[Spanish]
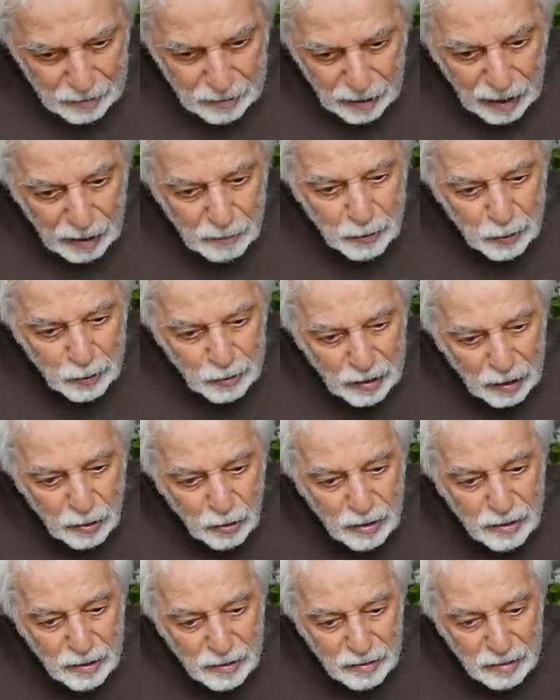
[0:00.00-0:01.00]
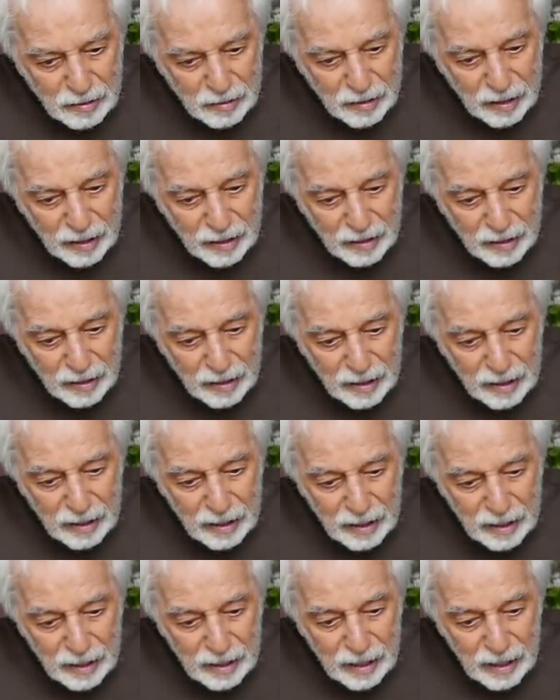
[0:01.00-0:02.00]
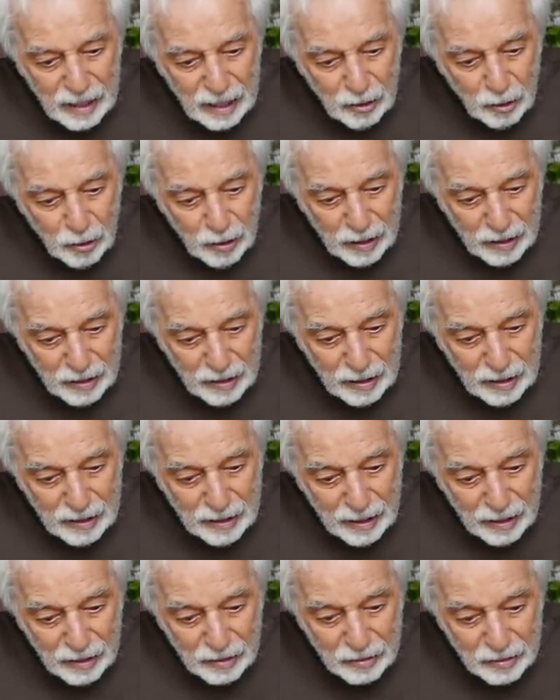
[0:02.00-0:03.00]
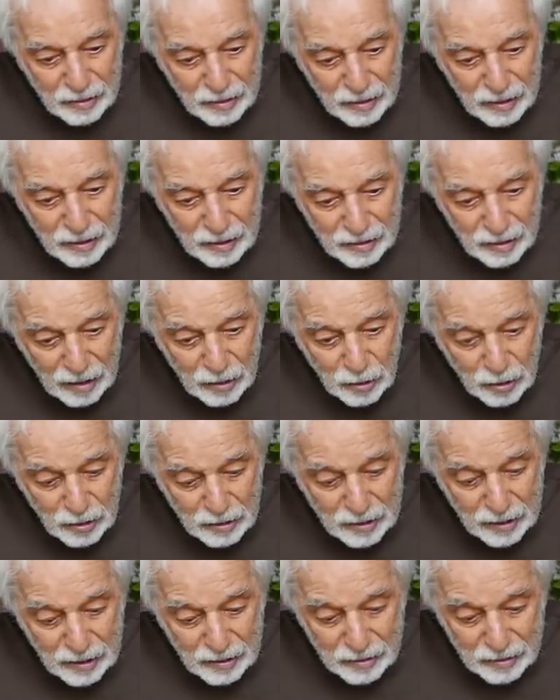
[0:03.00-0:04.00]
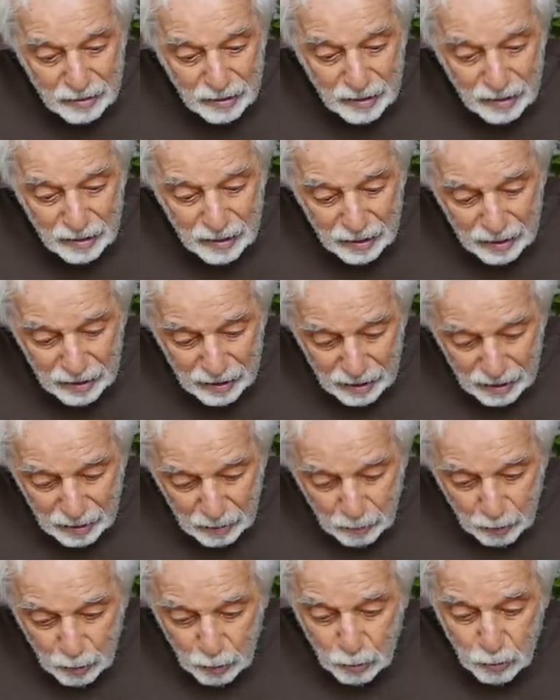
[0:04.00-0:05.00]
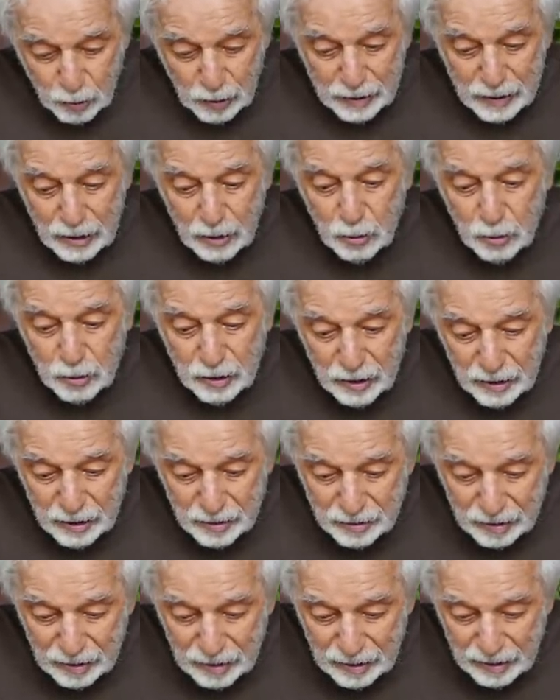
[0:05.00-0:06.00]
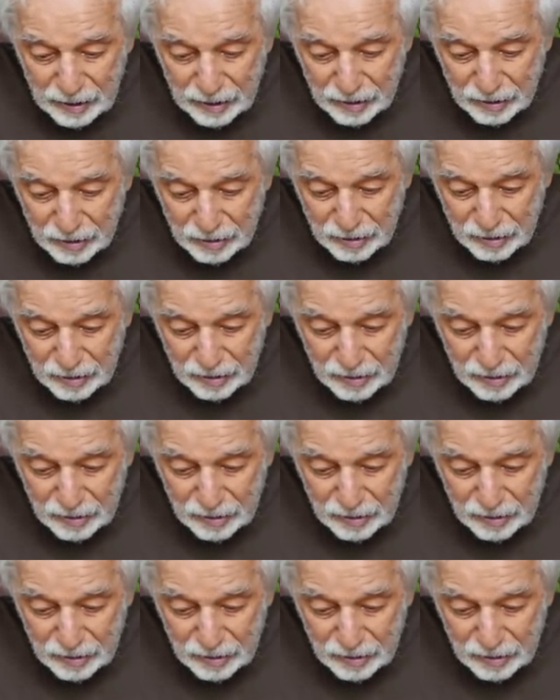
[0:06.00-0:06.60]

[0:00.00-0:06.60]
Ah, pero salió el 16 en el lugar del 10, salió el 13. Pero tú aquí tú tienes el 10.